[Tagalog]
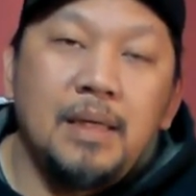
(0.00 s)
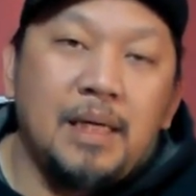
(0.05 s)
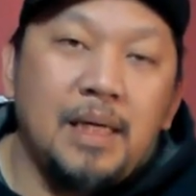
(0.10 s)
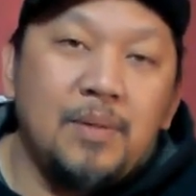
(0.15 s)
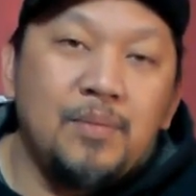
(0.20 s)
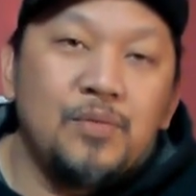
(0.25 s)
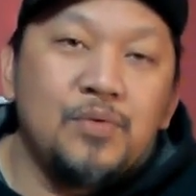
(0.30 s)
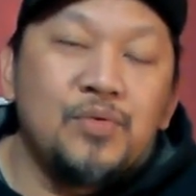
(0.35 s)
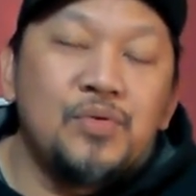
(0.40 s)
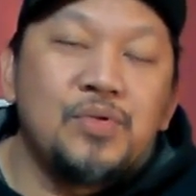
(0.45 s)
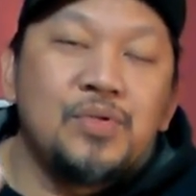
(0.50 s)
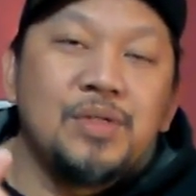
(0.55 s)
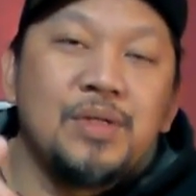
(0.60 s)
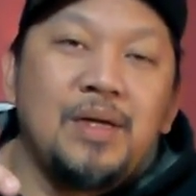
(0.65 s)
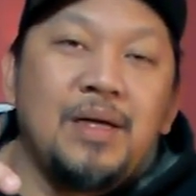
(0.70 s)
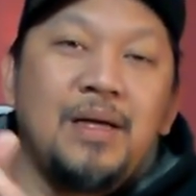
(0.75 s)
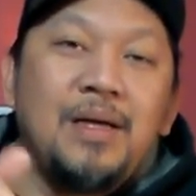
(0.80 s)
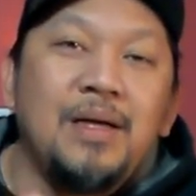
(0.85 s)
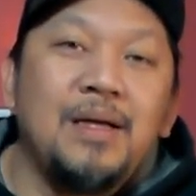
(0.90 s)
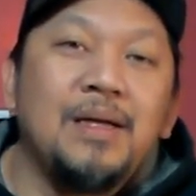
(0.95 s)
Lagay mo doon
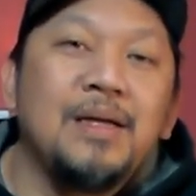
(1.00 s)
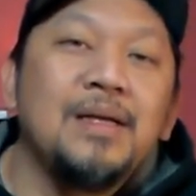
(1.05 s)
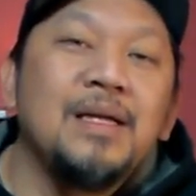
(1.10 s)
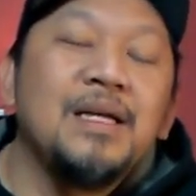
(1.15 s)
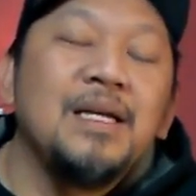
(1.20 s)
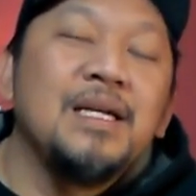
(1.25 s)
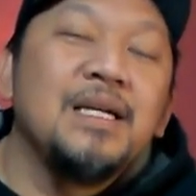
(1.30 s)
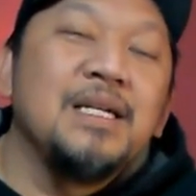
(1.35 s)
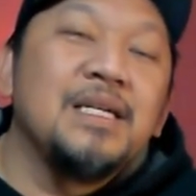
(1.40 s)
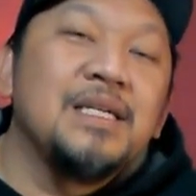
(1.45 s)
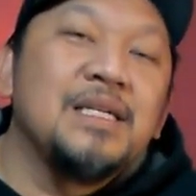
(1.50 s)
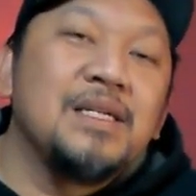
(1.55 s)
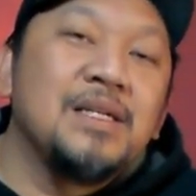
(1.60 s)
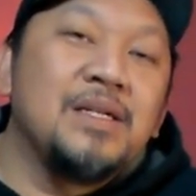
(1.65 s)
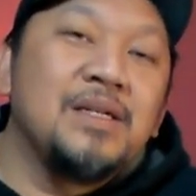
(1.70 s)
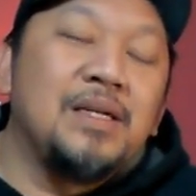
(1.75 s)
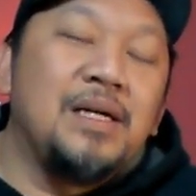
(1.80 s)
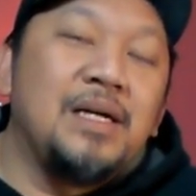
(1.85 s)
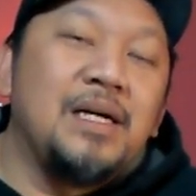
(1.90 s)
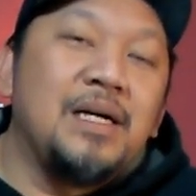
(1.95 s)
sa
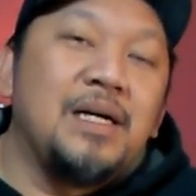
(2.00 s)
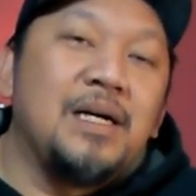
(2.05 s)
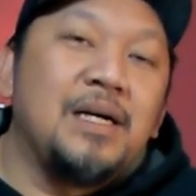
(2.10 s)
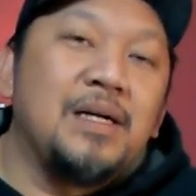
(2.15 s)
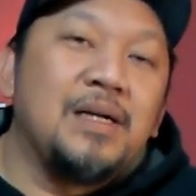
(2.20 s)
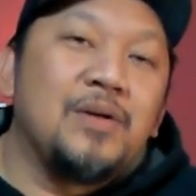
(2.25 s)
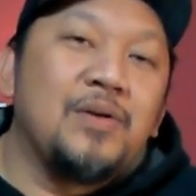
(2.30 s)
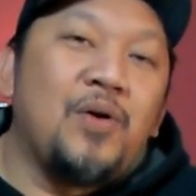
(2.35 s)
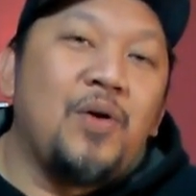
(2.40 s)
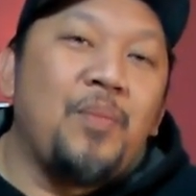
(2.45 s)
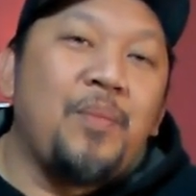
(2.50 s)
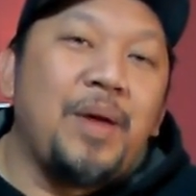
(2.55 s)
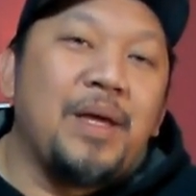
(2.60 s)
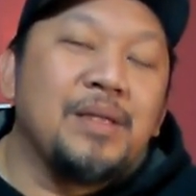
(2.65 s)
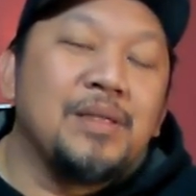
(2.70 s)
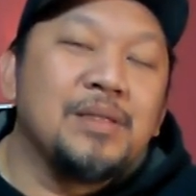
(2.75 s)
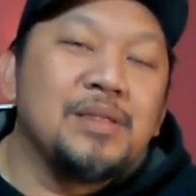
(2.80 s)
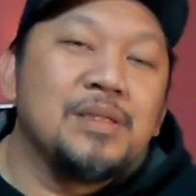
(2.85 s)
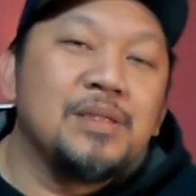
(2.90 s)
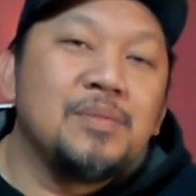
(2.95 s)
uh,
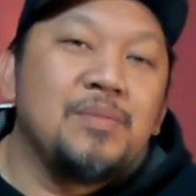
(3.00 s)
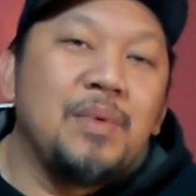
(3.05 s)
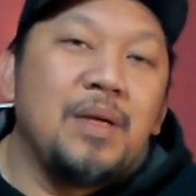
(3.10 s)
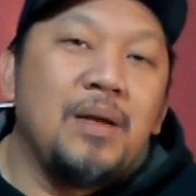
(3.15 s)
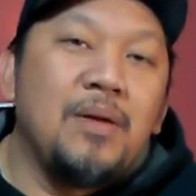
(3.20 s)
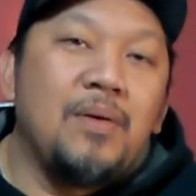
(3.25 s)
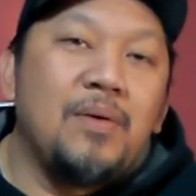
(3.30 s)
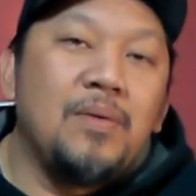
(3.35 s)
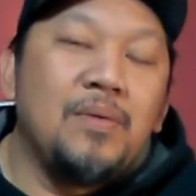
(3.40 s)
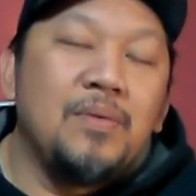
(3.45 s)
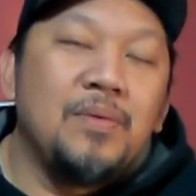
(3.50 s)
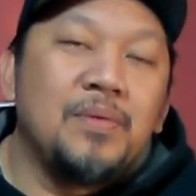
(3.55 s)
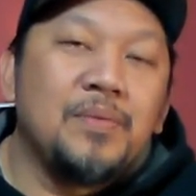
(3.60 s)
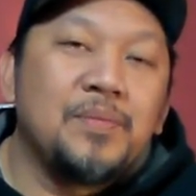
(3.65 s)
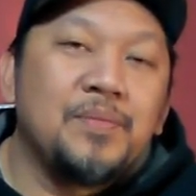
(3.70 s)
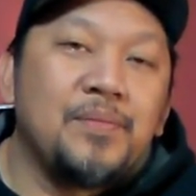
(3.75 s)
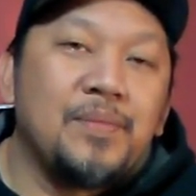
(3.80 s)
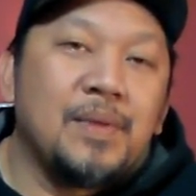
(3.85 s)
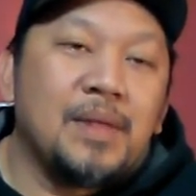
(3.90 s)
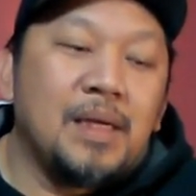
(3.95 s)
comment below
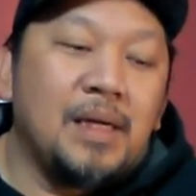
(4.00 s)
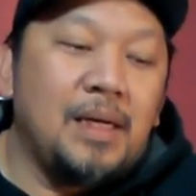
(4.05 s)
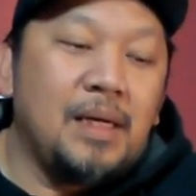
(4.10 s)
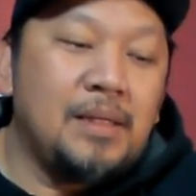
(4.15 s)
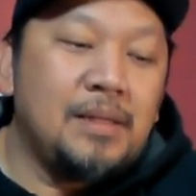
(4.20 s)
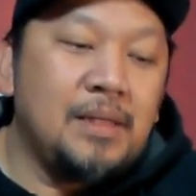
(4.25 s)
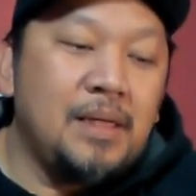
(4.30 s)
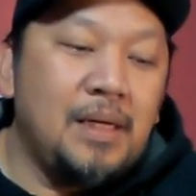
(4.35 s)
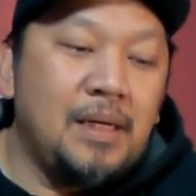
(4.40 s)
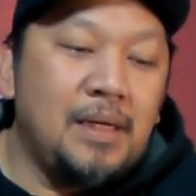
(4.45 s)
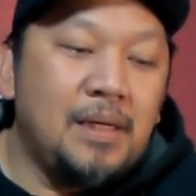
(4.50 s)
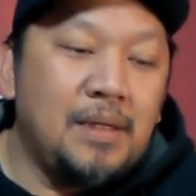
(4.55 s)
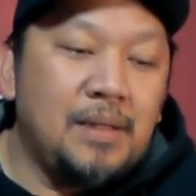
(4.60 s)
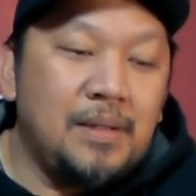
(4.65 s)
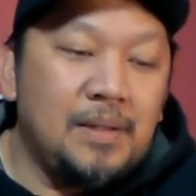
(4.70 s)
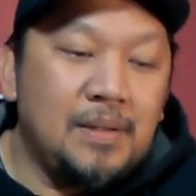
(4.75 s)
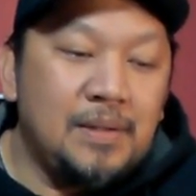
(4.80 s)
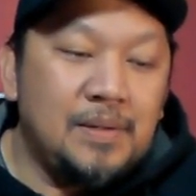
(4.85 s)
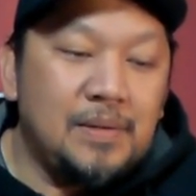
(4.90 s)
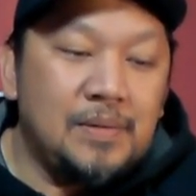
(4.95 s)
and then
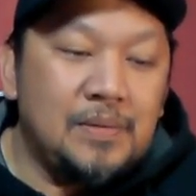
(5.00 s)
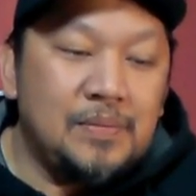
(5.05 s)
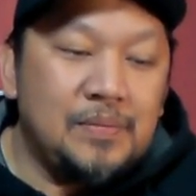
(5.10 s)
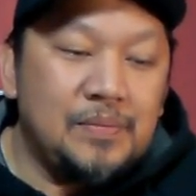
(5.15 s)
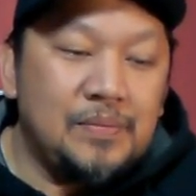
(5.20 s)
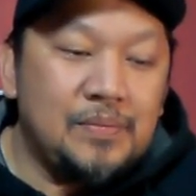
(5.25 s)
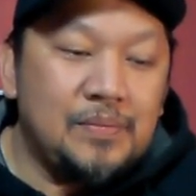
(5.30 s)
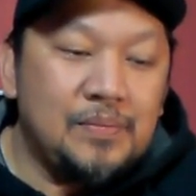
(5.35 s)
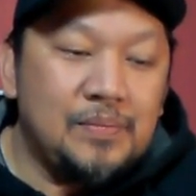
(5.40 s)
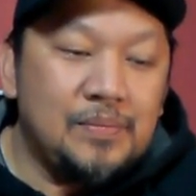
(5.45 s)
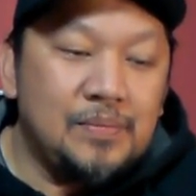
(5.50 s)
um,